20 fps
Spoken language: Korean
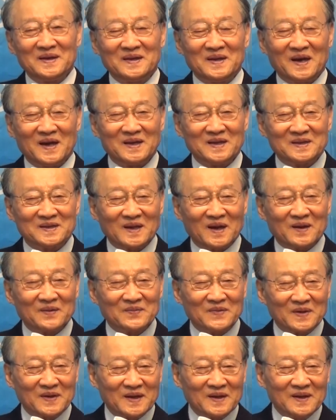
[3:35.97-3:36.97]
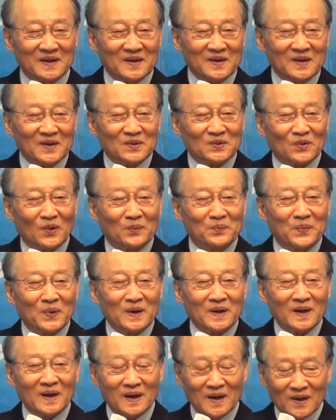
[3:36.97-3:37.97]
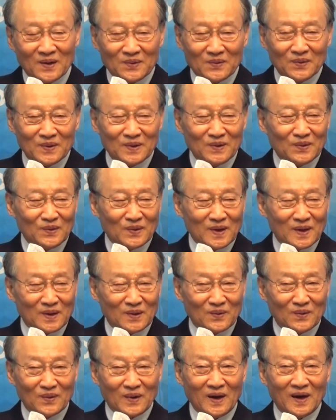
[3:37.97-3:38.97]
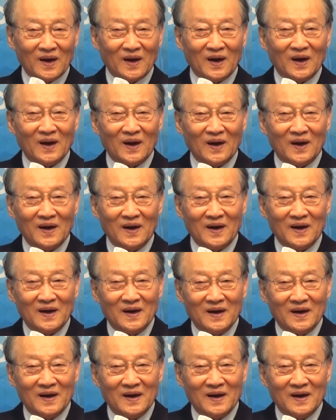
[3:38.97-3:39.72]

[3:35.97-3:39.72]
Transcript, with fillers: 야 이 사람들이 돈벌이 하려고 이혼하는구나